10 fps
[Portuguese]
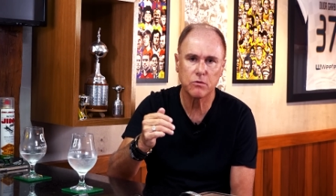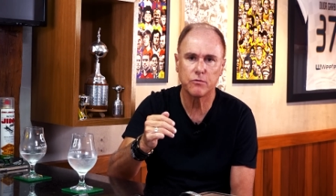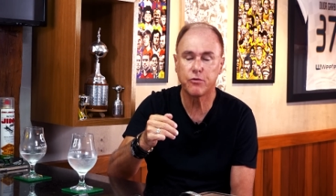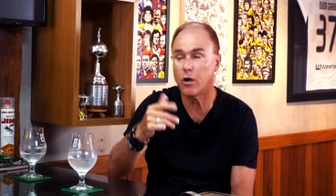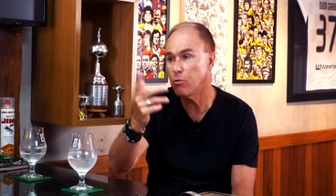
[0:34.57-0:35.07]

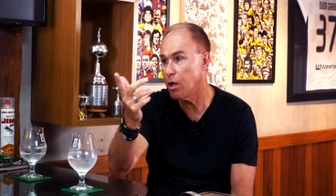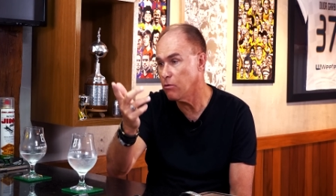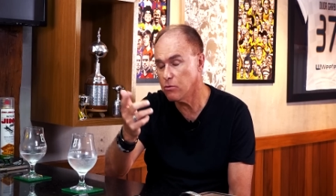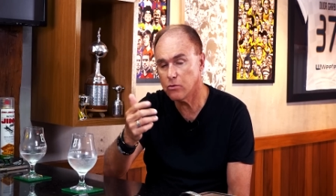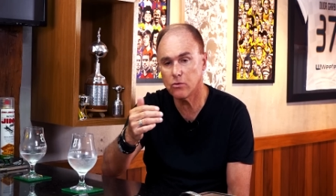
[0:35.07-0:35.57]
Fórmula
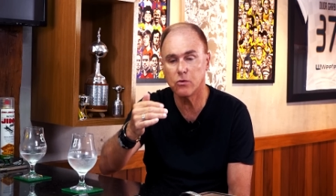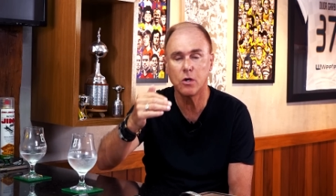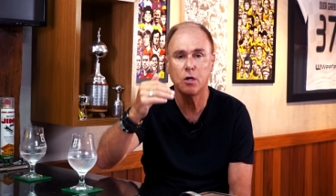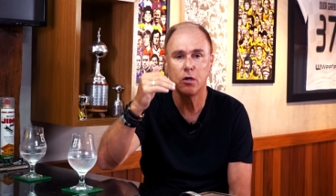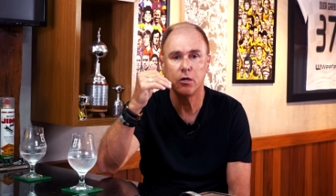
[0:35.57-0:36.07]
1.
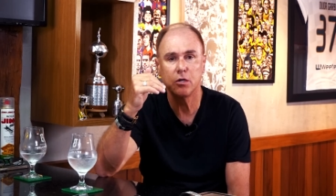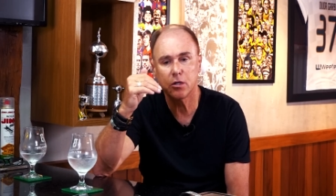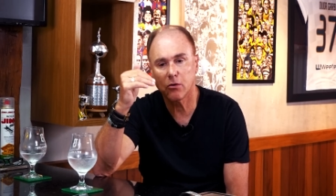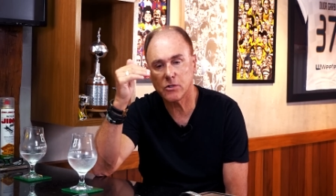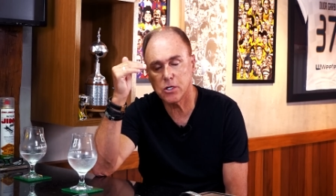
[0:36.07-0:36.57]

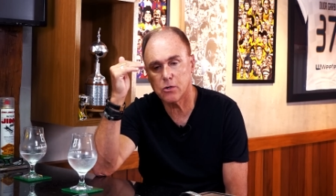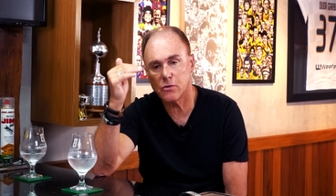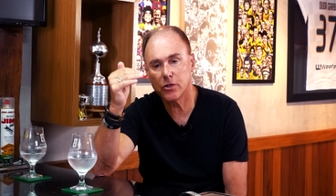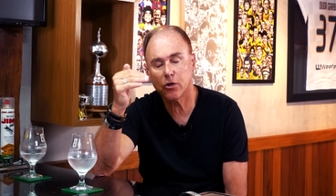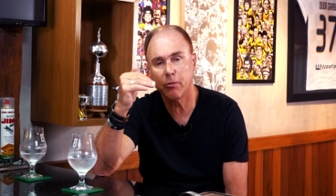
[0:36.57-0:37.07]
Então tinha
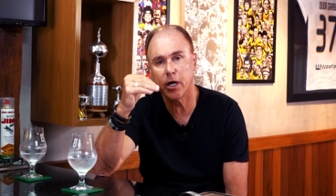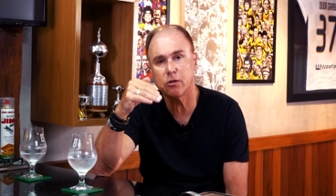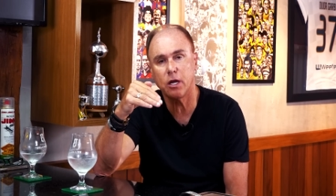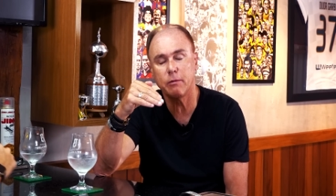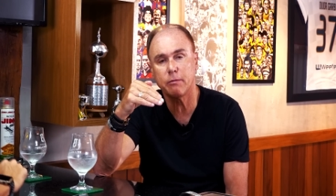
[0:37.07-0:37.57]
Luiz Alberto e
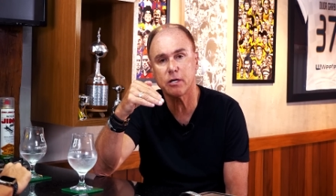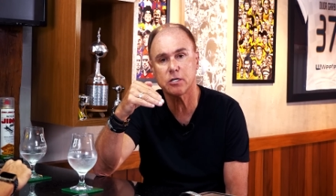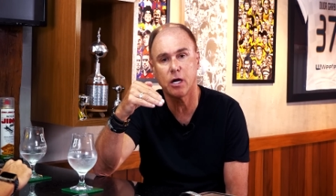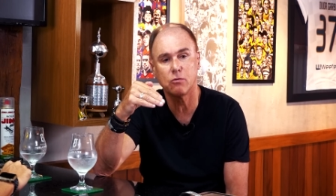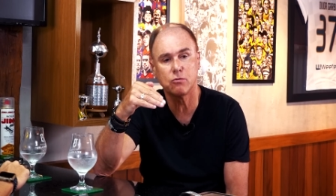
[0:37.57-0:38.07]
Kleber
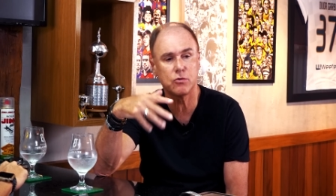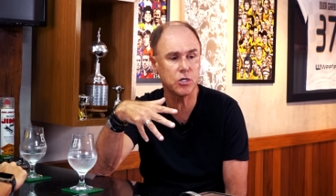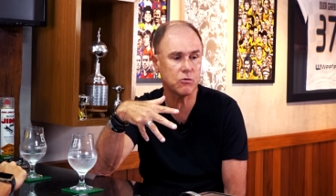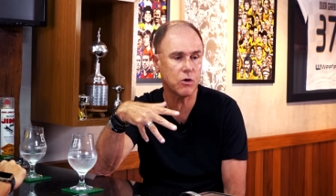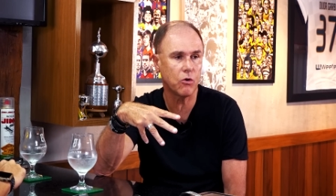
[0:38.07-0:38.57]
Machado.
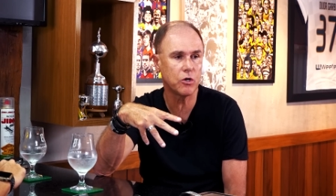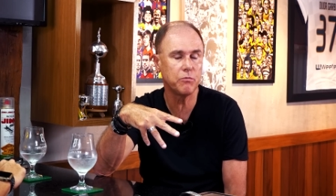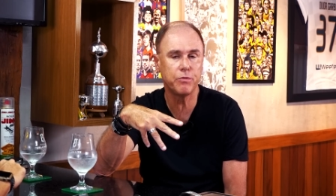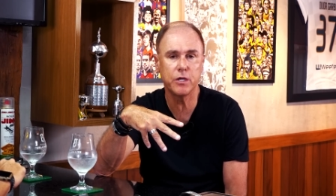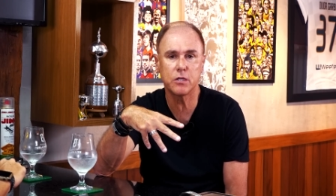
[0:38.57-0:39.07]
Tinha uma
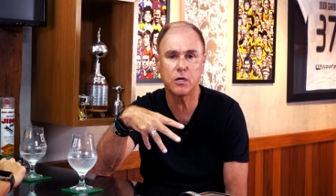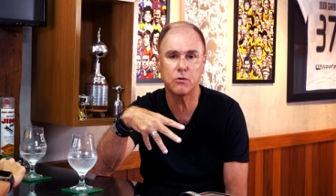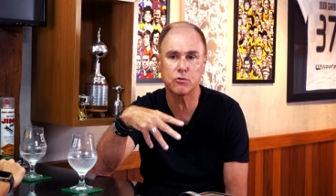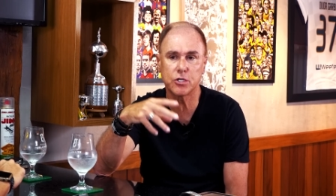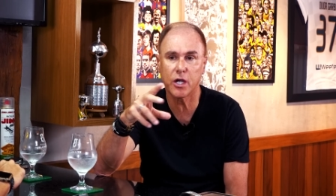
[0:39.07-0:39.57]
Olimpíada,
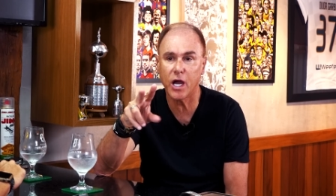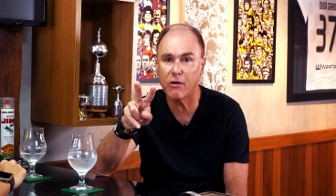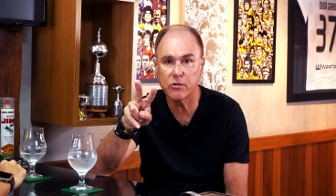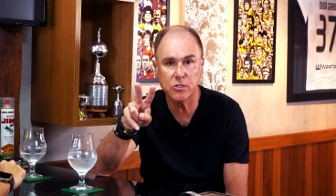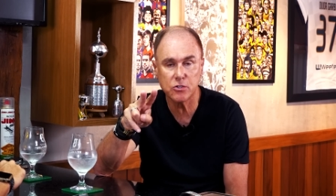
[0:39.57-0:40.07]
não
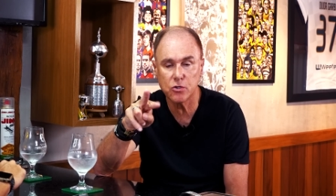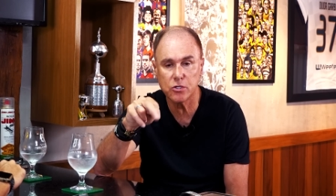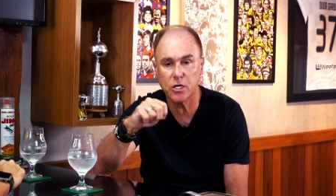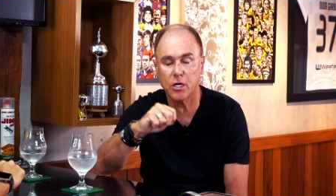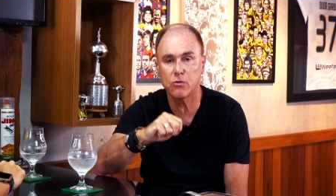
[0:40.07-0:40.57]
chegavam esses dois
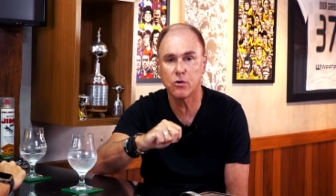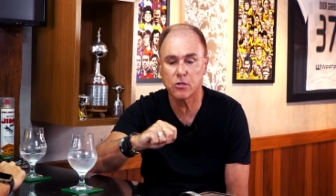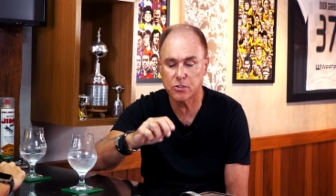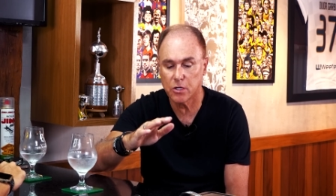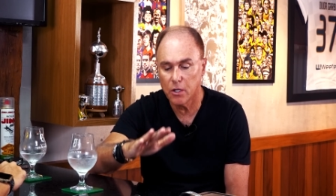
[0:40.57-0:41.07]

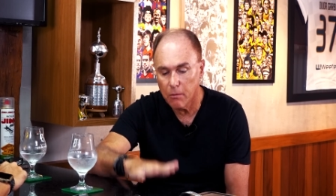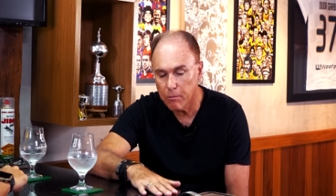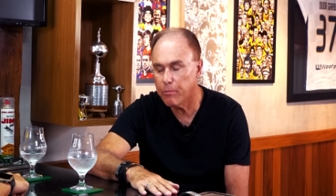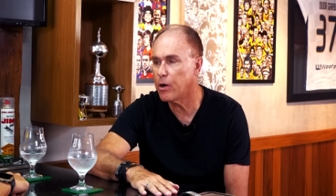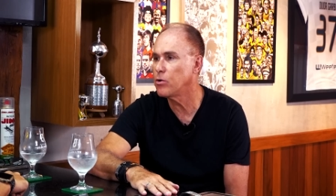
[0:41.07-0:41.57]
narradores,
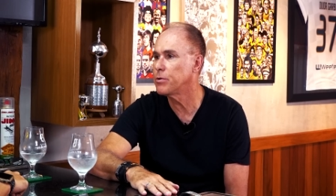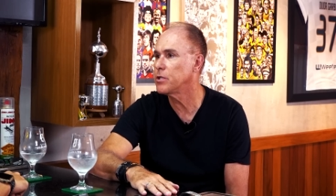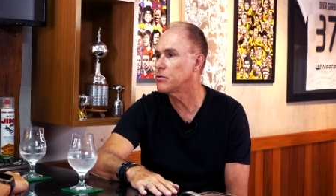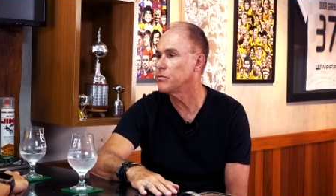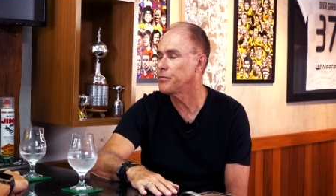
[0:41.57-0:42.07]
Paulo Brito.